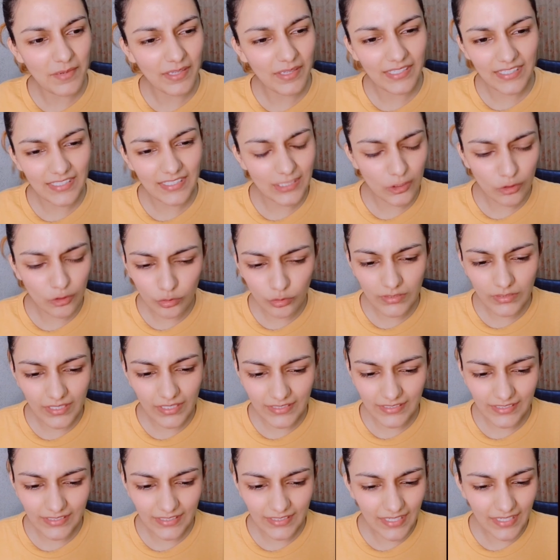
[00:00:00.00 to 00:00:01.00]
मैंने क्यों
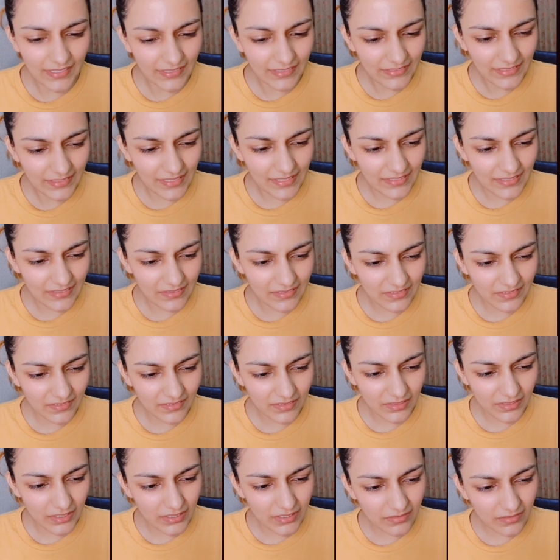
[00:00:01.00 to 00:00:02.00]
देखी है ये
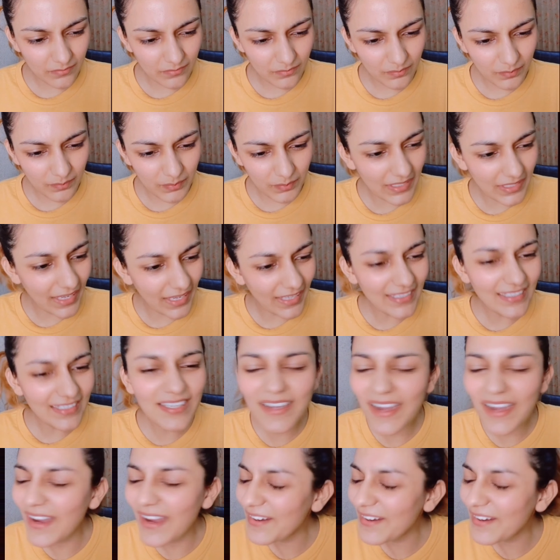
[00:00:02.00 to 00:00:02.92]
बनाई